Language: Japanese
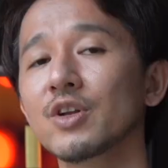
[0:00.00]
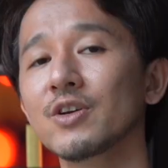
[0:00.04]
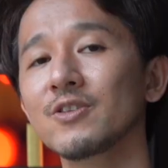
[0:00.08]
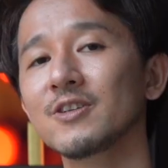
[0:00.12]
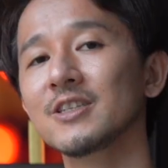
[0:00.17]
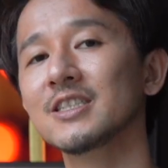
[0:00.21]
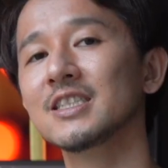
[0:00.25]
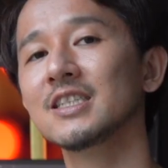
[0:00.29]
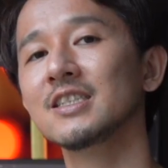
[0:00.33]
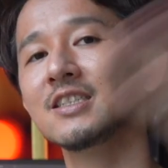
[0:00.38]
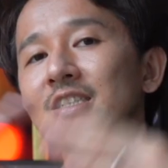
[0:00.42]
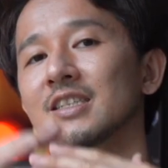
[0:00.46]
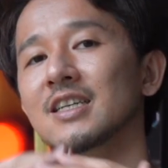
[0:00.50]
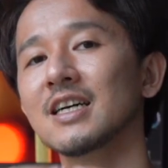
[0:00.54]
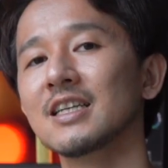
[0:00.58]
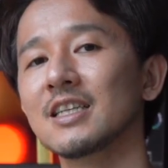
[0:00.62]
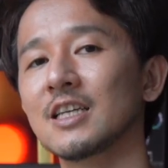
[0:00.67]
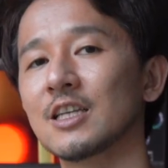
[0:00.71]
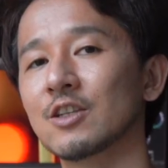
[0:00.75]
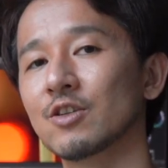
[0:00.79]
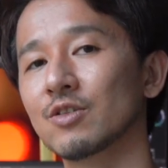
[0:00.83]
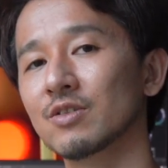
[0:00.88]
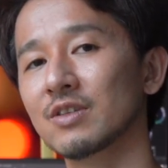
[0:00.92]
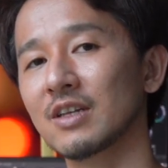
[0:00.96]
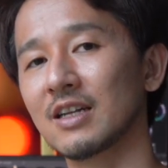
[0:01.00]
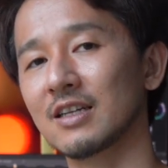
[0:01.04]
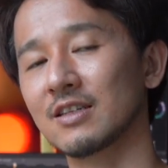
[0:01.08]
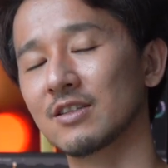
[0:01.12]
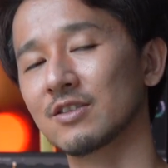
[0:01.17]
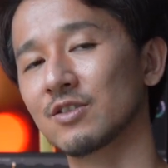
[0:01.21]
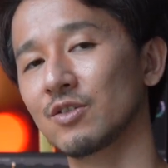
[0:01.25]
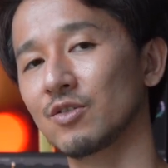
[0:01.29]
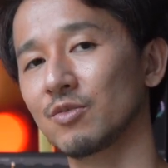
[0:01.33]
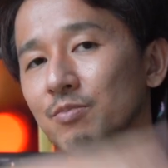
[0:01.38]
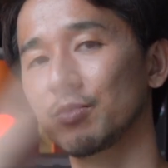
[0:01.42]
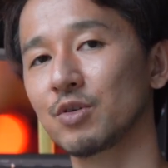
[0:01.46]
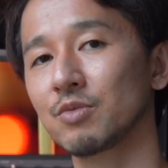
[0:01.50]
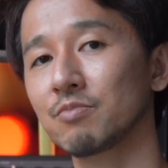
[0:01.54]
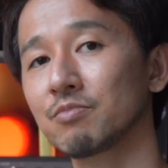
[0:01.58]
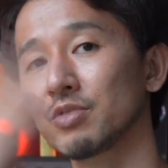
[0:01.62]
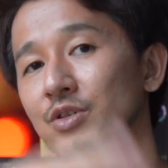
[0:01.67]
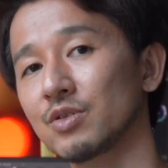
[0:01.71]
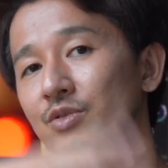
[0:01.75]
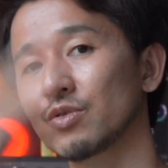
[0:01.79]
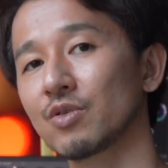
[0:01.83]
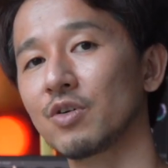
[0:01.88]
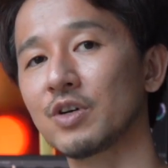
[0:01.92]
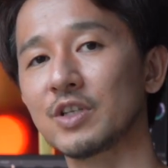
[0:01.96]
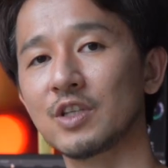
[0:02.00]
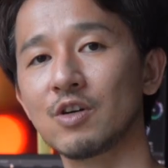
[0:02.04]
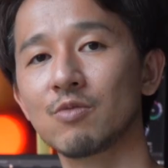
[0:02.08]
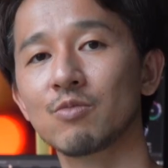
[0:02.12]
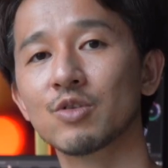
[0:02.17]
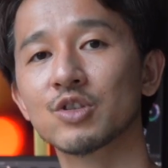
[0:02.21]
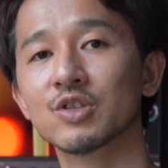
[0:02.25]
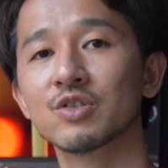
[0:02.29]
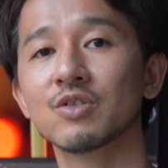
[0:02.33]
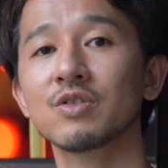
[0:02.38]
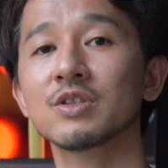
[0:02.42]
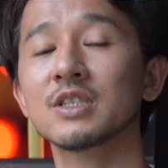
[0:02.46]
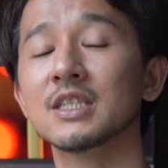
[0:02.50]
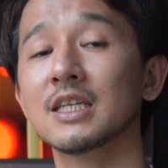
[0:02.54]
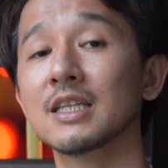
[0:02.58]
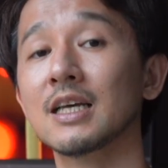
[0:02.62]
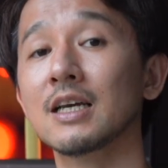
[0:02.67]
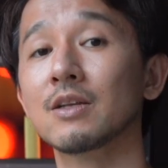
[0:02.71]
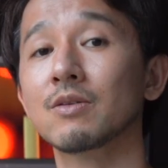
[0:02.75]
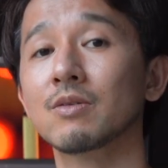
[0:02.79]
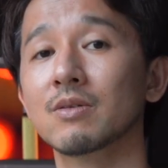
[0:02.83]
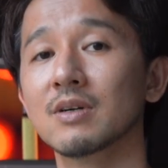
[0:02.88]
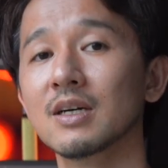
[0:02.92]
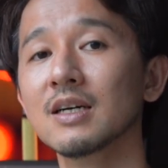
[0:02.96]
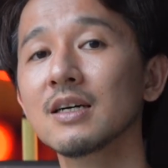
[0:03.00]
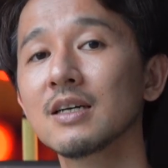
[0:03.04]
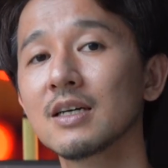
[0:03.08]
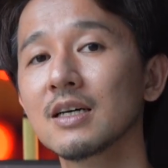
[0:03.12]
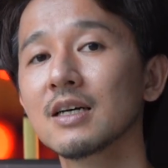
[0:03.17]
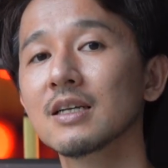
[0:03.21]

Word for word: れをいちじかんで撮ったらそのビュンビュン動いて面白いんじゃないとか、